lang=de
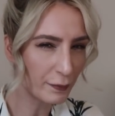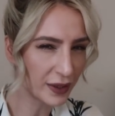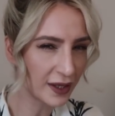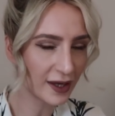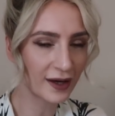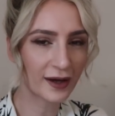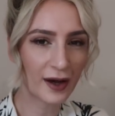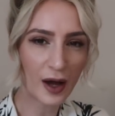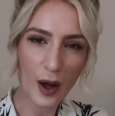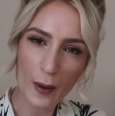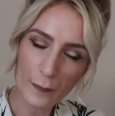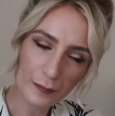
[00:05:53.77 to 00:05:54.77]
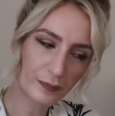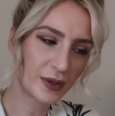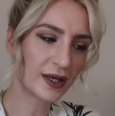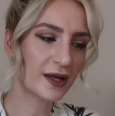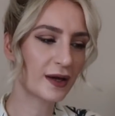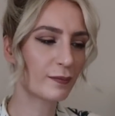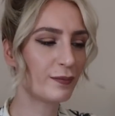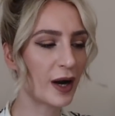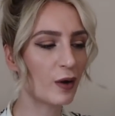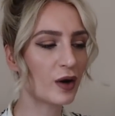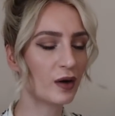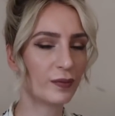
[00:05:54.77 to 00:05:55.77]
Peeling, Peeling
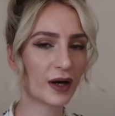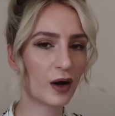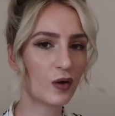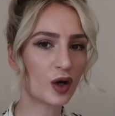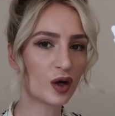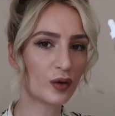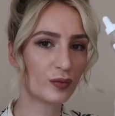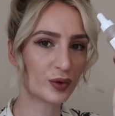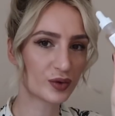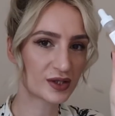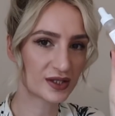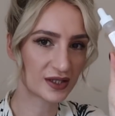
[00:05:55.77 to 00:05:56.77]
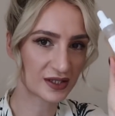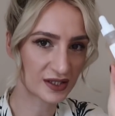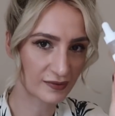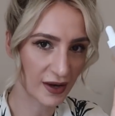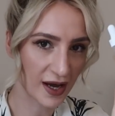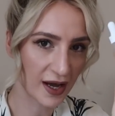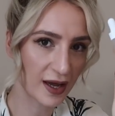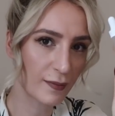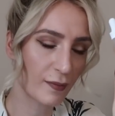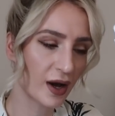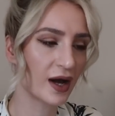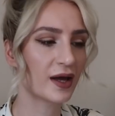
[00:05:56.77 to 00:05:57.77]
Power brauche, benutze ich
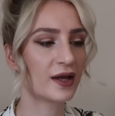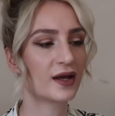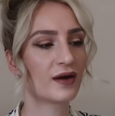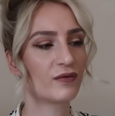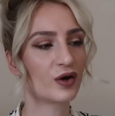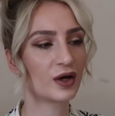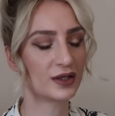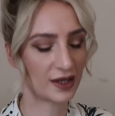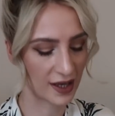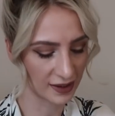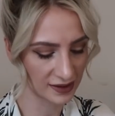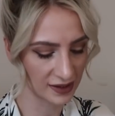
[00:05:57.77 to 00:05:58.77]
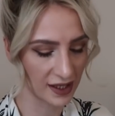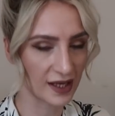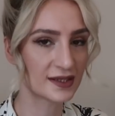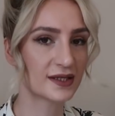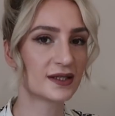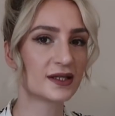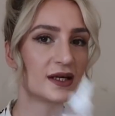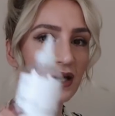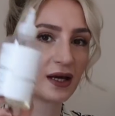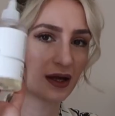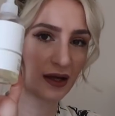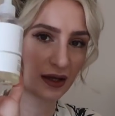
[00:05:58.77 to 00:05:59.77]
zweimal in der Woche die Lactic Acid
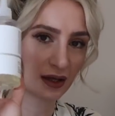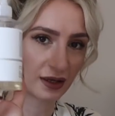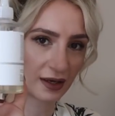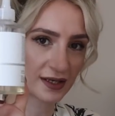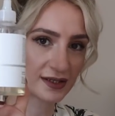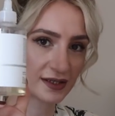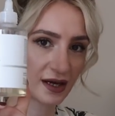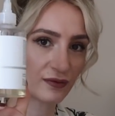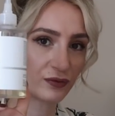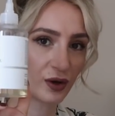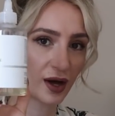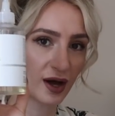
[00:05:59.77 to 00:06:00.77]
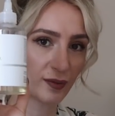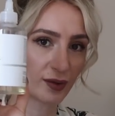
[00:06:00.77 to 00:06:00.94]
lasse dafür